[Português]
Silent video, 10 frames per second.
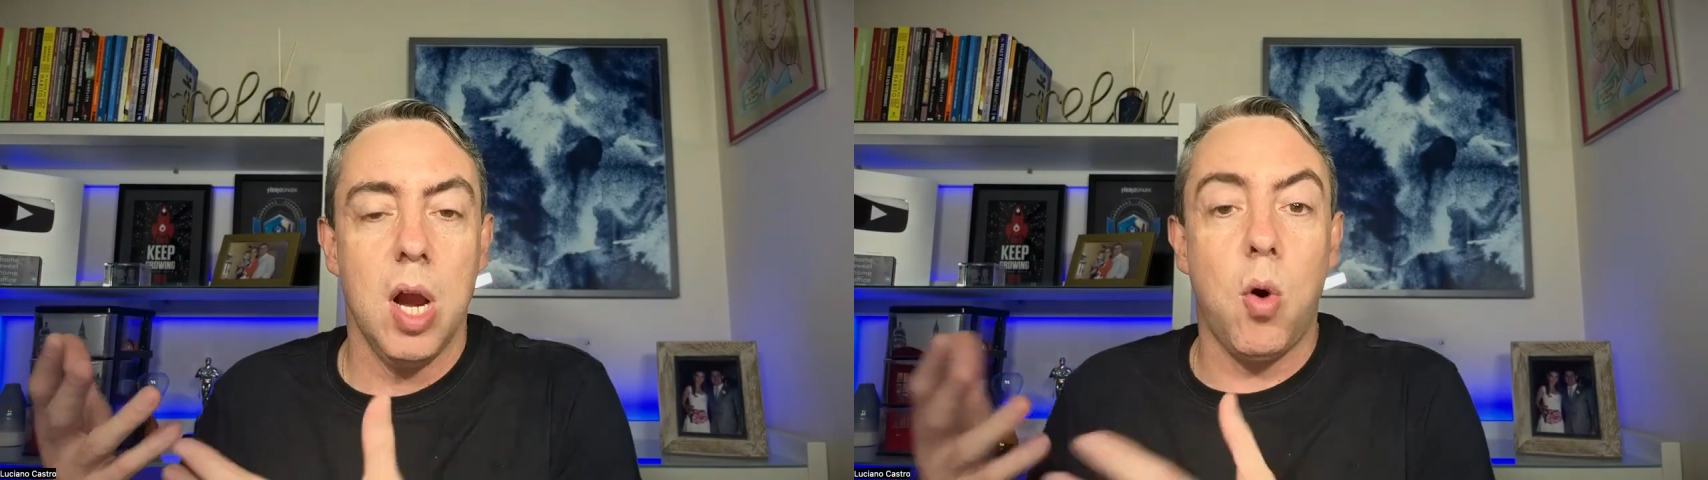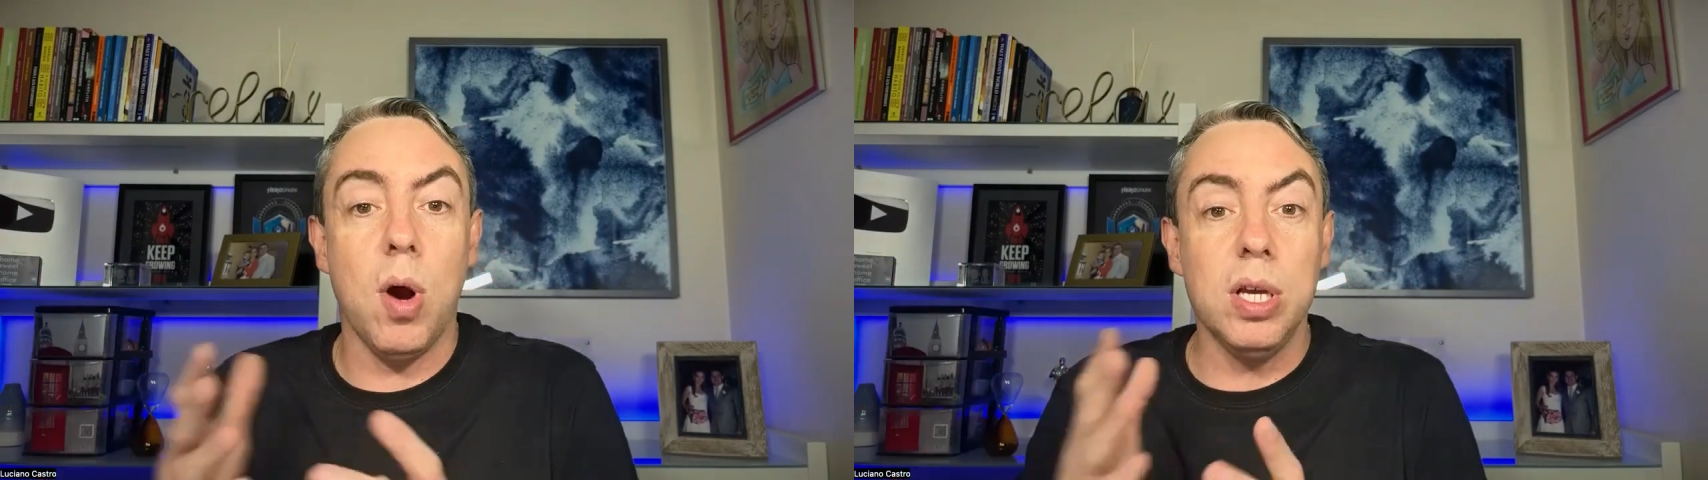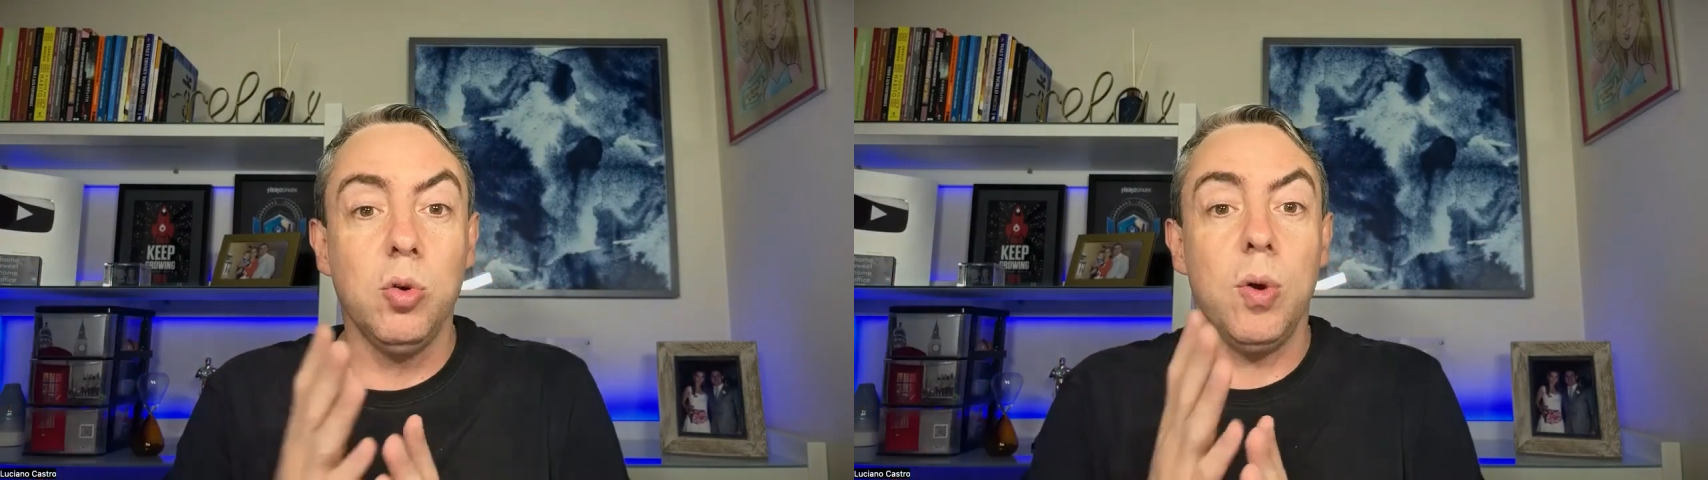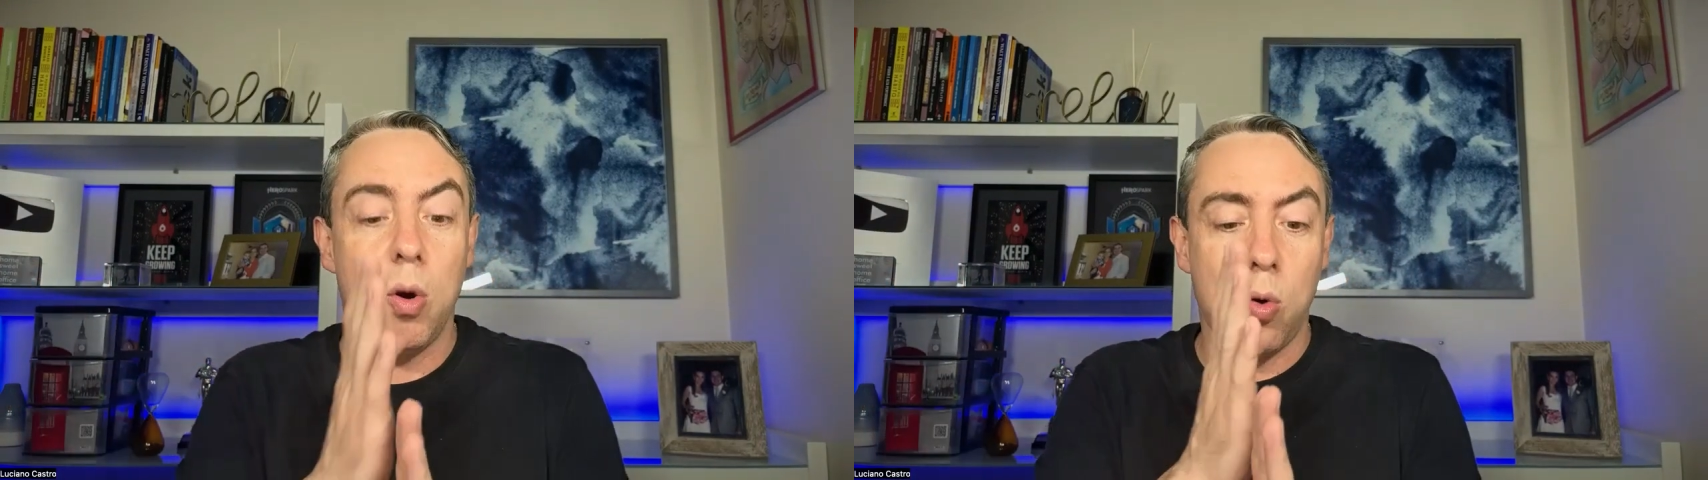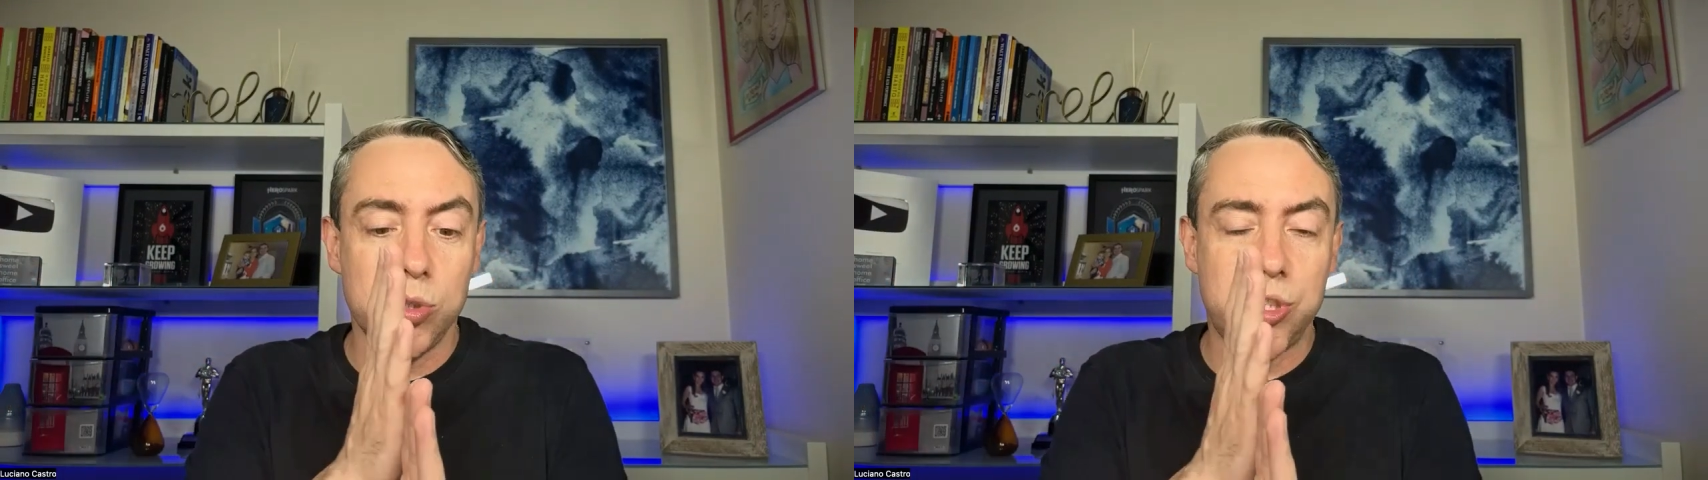Quando
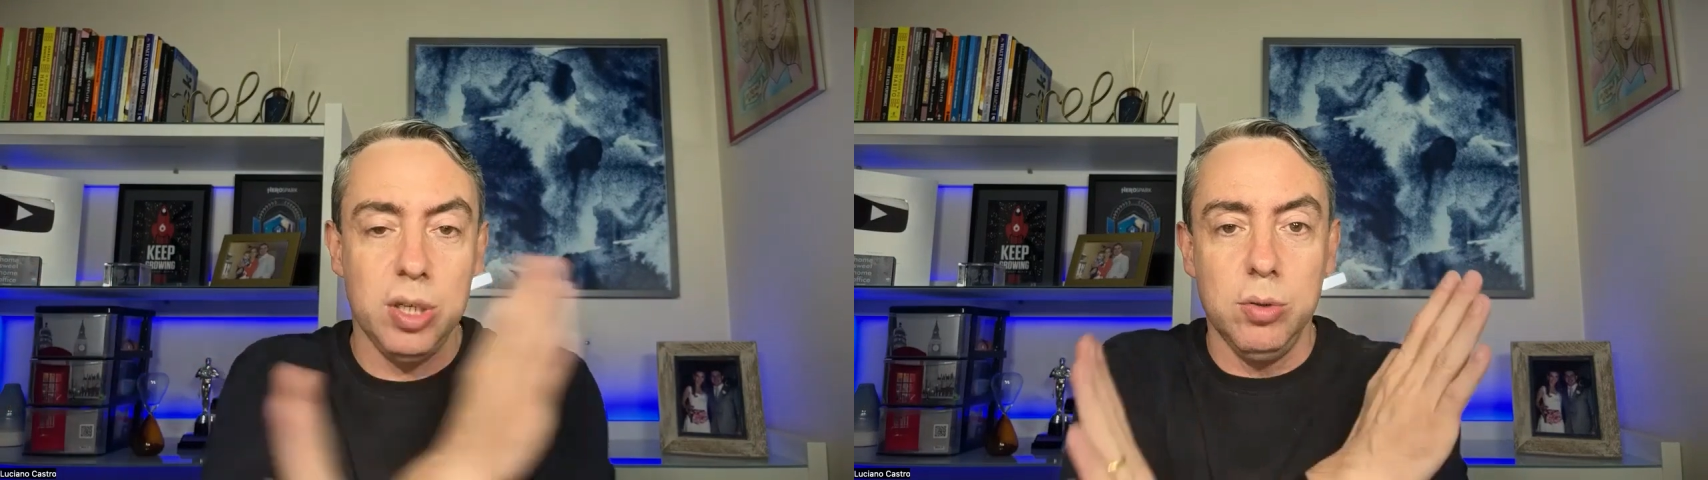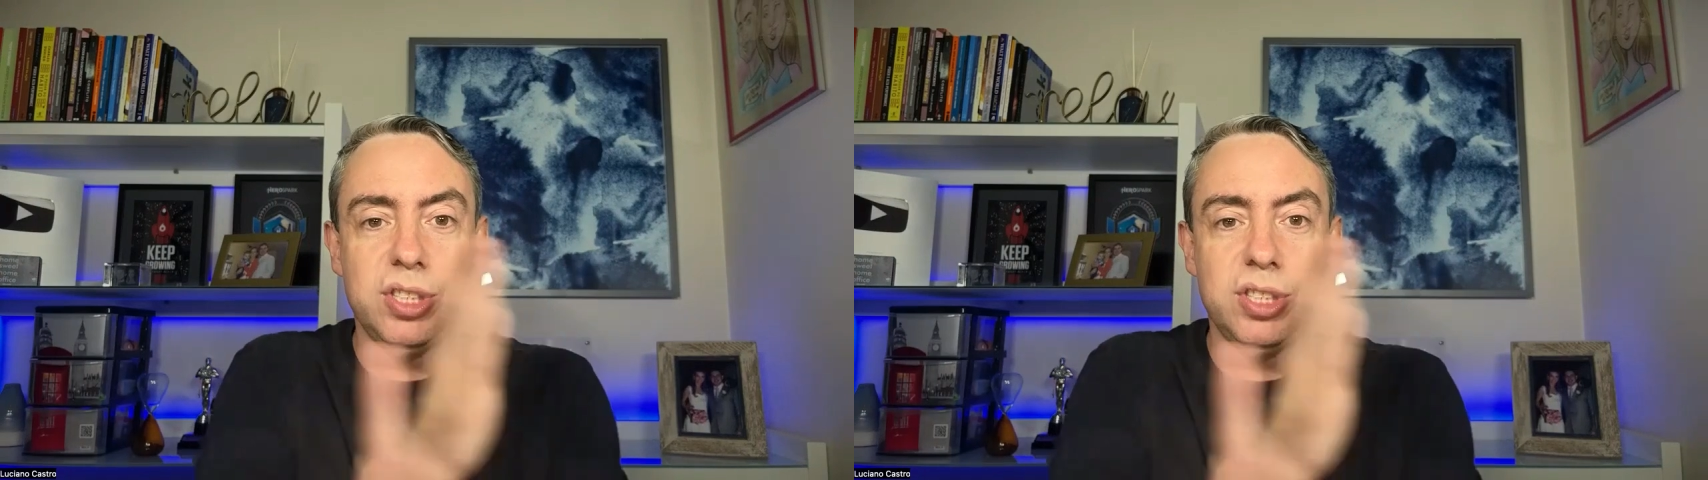eu consigo